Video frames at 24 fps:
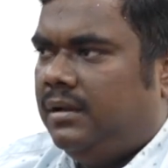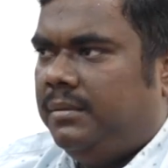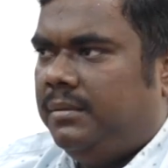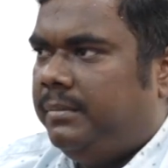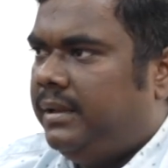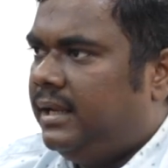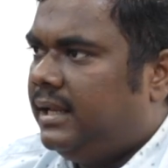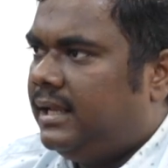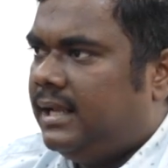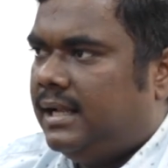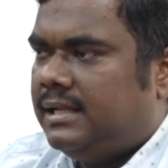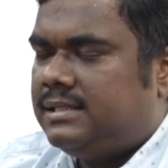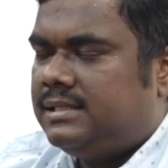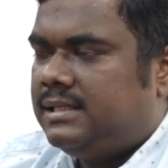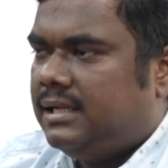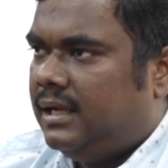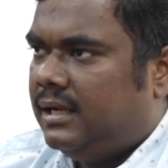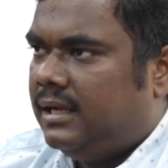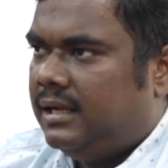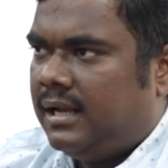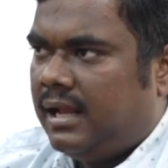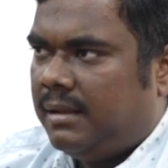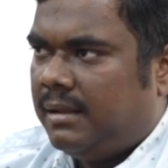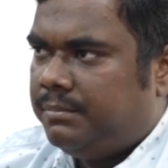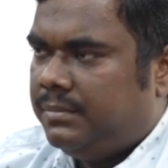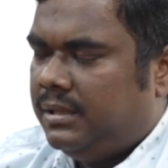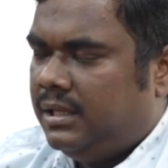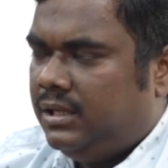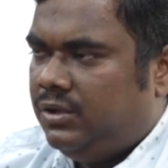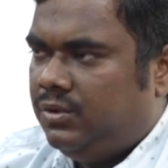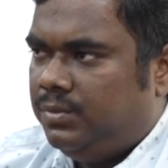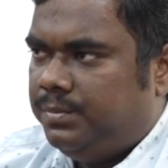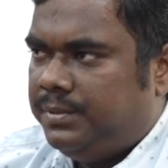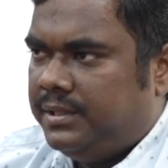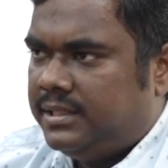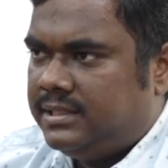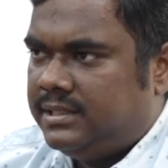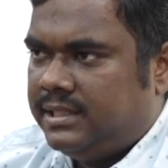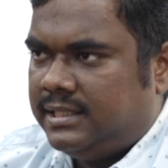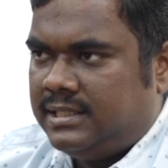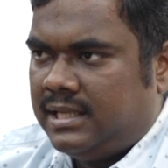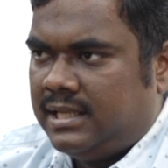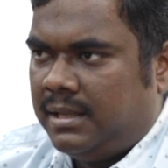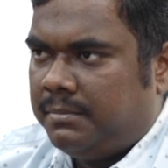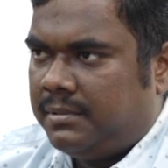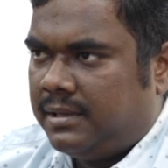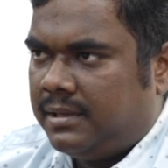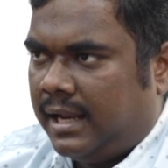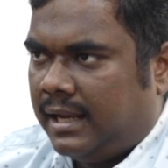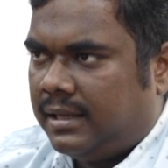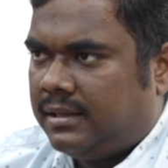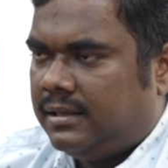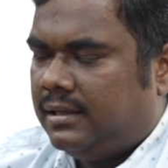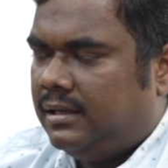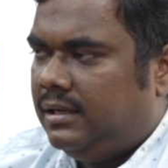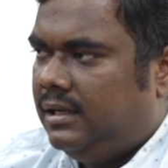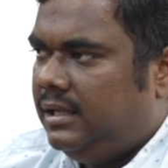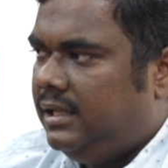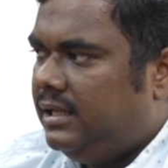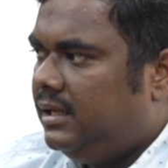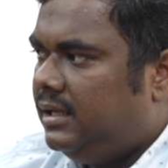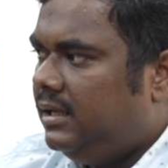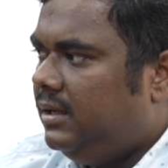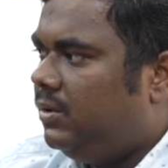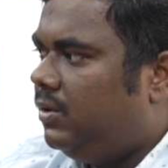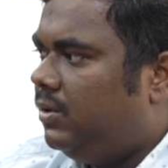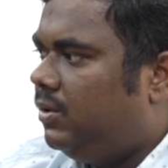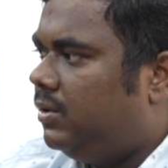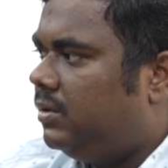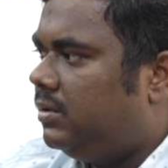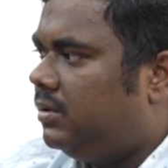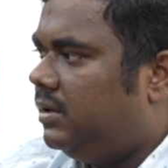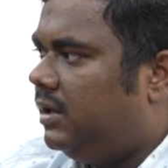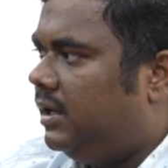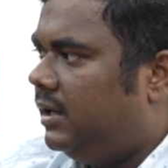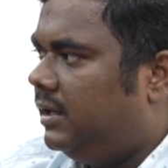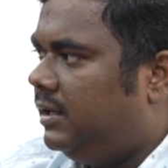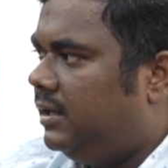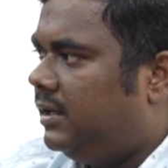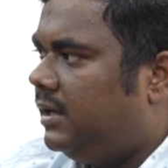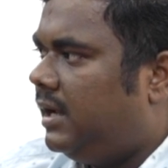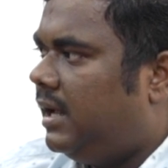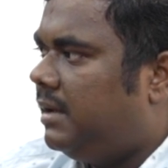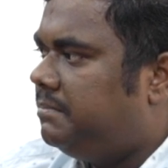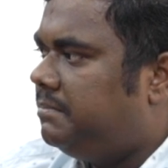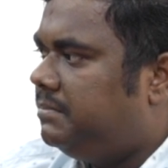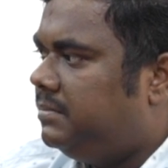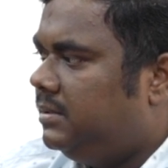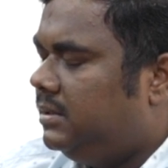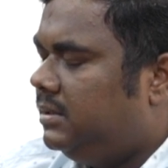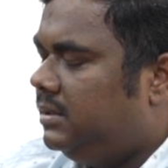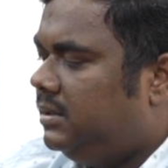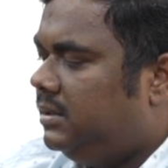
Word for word: मेरे ख्याल से अगर आपने यू एग्ज़ाम क्रैक कर ली है और अगर आप